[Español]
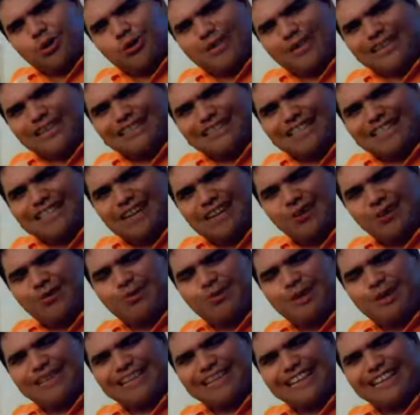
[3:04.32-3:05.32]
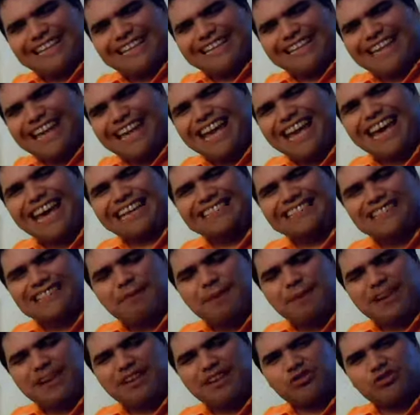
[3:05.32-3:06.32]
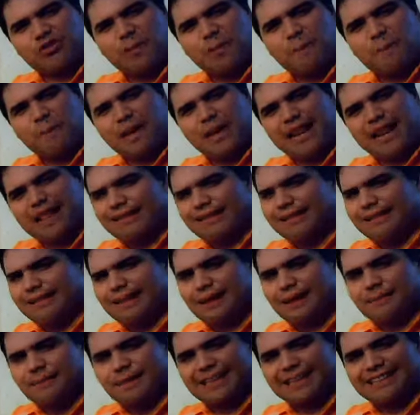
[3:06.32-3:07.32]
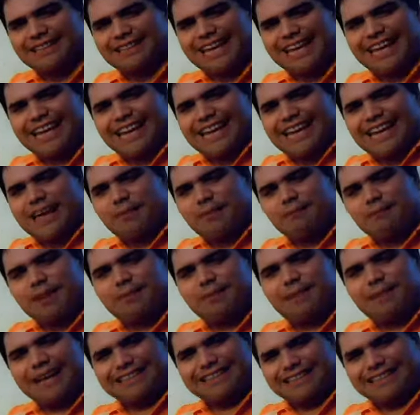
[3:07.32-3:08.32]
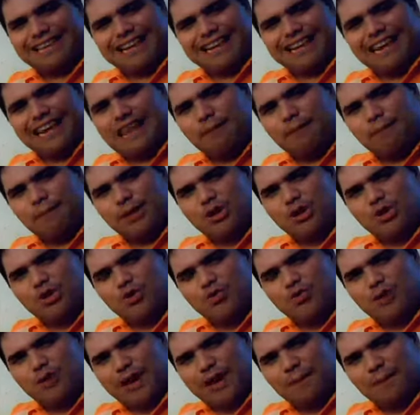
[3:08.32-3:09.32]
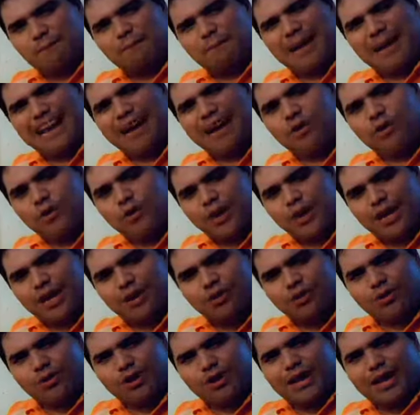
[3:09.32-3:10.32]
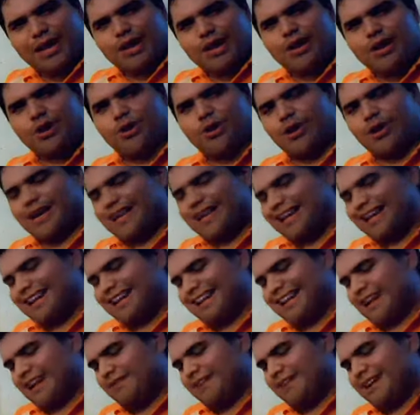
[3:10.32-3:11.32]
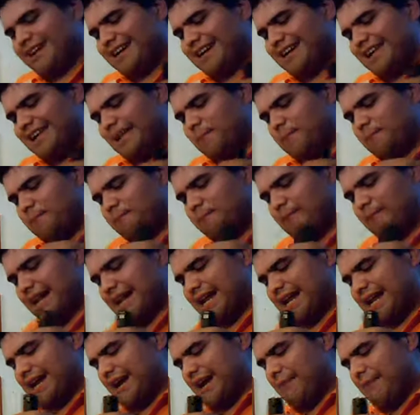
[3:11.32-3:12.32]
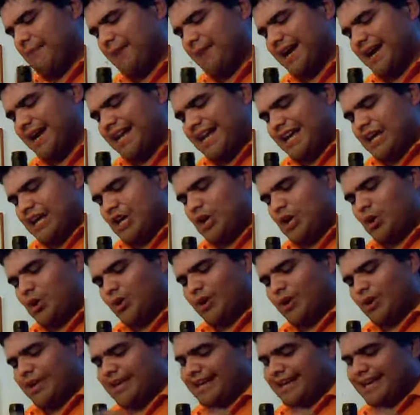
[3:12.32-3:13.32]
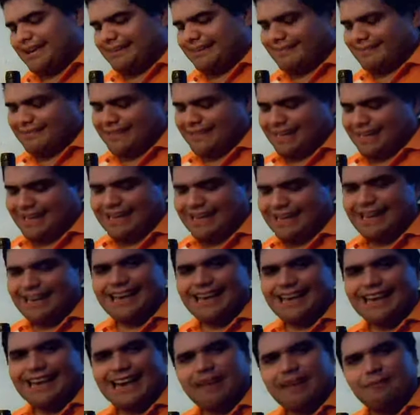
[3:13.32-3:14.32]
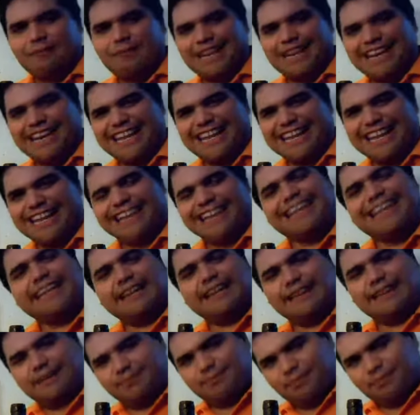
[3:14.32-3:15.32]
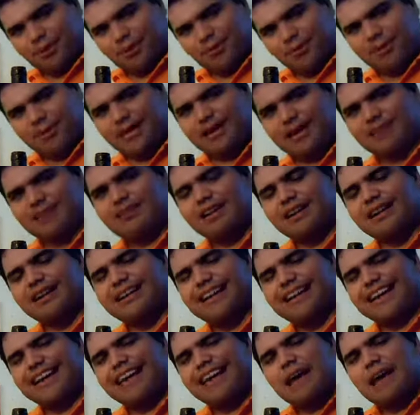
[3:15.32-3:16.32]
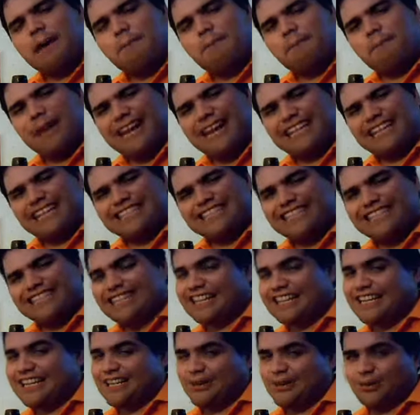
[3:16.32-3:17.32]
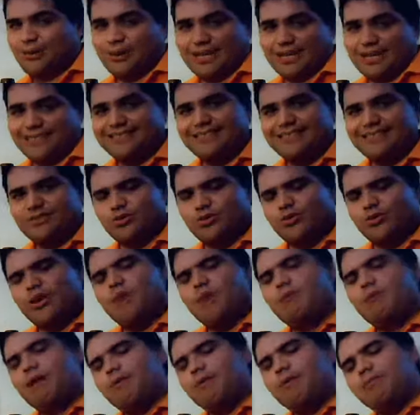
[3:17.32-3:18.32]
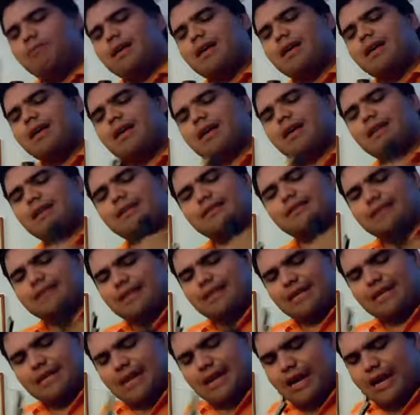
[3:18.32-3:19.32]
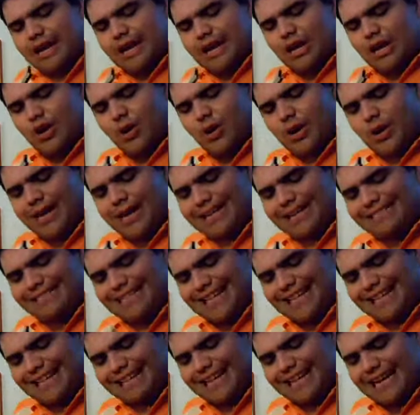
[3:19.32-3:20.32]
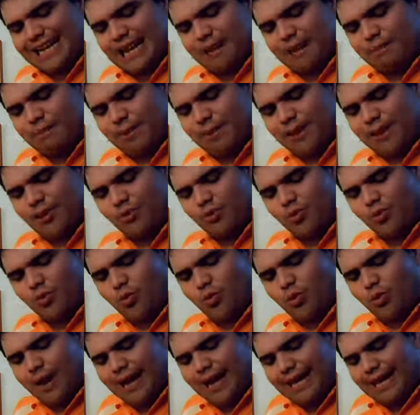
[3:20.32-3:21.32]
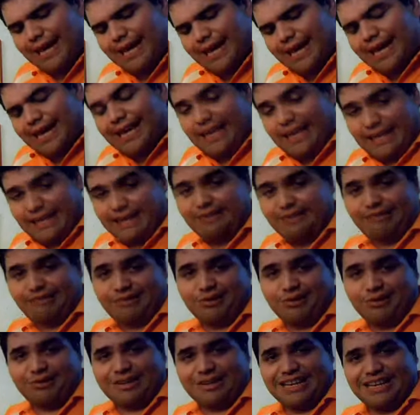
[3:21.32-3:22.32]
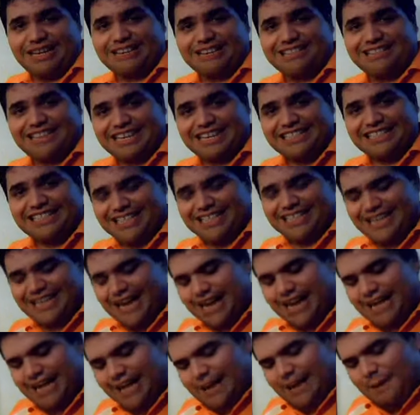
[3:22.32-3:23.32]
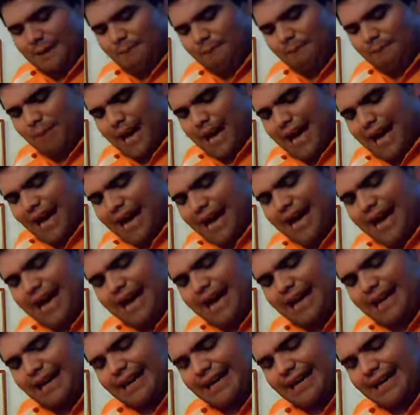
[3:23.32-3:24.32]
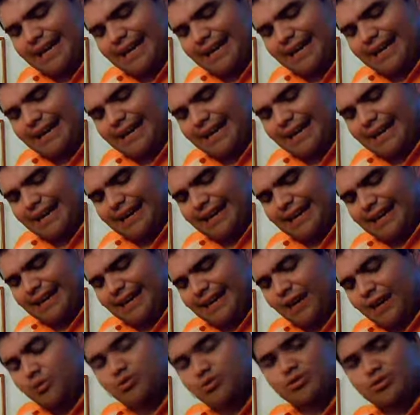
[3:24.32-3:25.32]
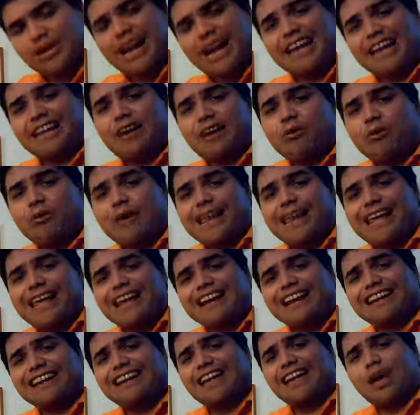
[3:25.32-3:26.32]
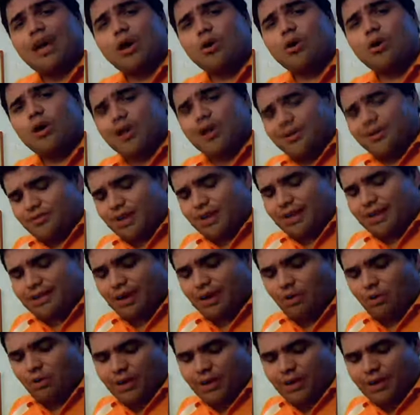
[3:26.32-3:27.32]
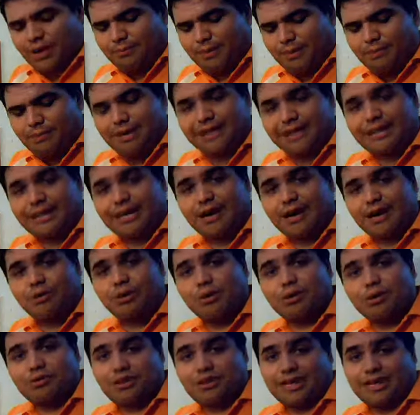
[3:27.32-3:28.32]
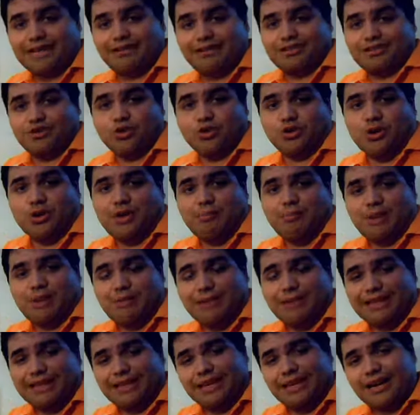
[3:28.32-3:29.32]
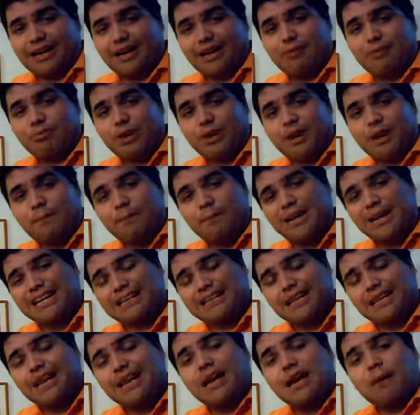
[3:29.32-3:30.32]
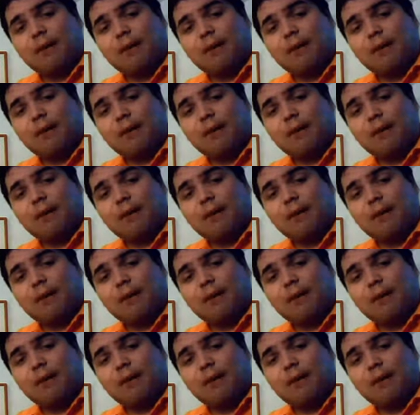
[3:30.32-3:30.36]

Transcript: Ustedes se han dado cuenta que hay cepas que son verdaderamente emblemáticas. La Pinot Noir para Oregon, lo que es el Cabernet para Napa, lo que es eh, la Carmener y la propia Cabernet para Chile, lo que es sin duda el Malbec de la Argentina, lo que es la Taná para Uruguay, es lo que es la Shiraz para eh, Australia. ¿Cuál es el riesgo de estas uvas emblemáticas? Bueno, que son emblemáticas en buena parte